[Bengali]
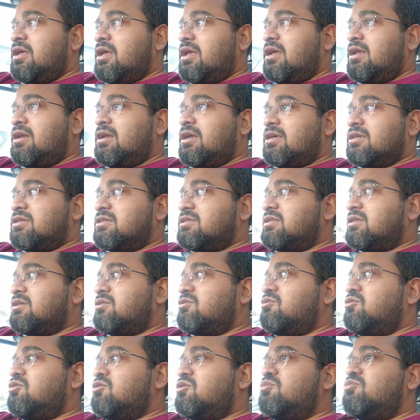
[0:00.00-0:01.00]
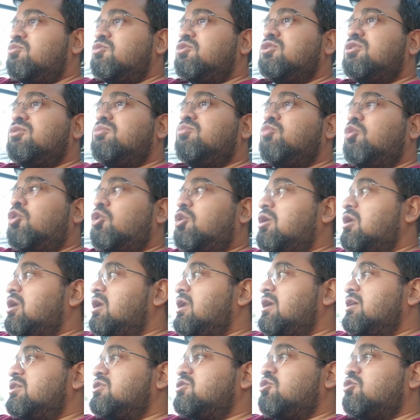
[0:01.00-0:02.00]
এই রাস্তাগুলোর মধ্যে
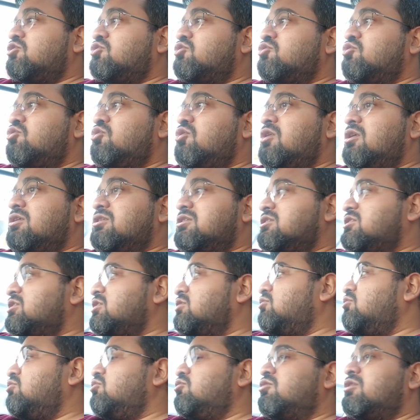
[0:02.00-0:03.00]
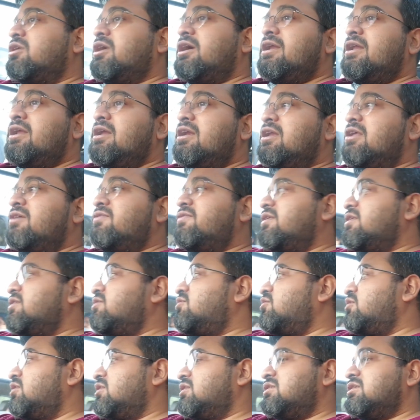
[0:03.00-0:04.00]
নেক্স কতগুলো আছে সেগুলো ওরা আইডেন্টিফাই
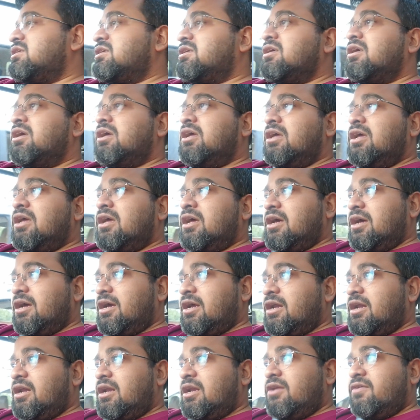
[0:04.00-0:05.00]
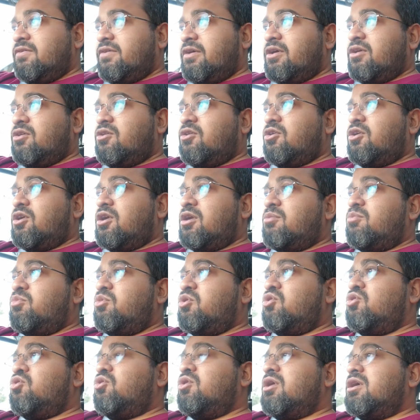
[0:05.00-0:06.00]
করেছে আইডেন্টিফাই করার
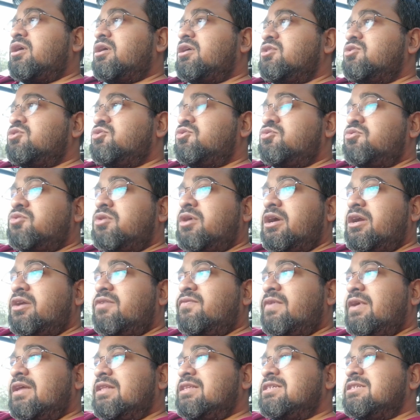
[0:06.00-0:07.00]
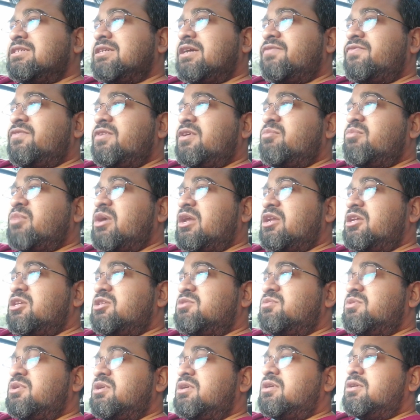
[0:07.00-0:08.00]
পর ওরা কিছু অ্যাডভান্স ট্রাফিক
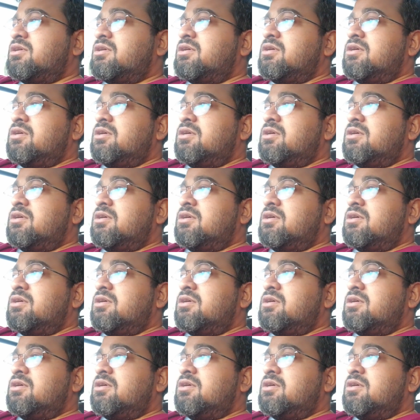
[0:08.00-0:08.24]
ম্যানেজমেন্ট